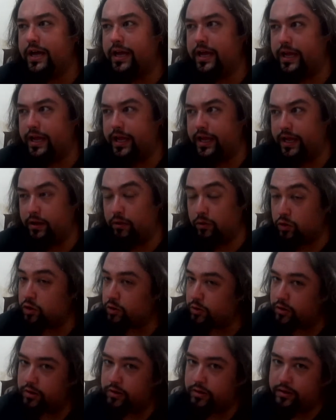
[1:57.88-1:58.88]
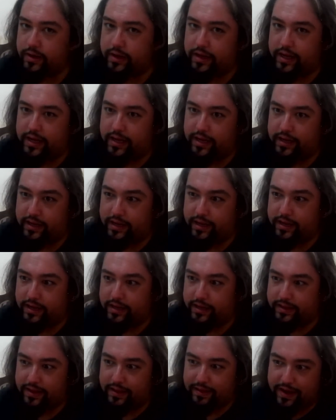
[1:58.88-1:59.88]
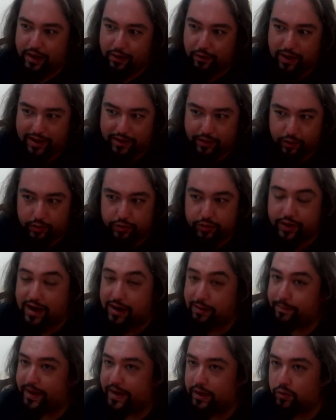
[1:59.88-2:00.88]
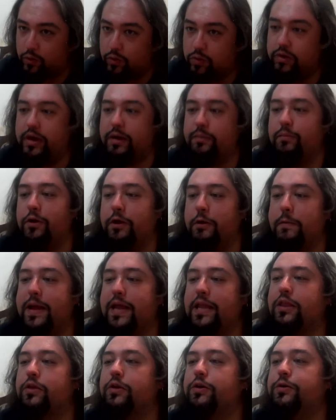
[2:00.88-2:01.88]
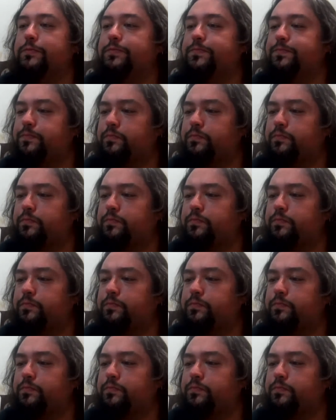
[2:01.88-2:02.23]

eh, incluso eh, tendrán una introducción al parkour, el movimiento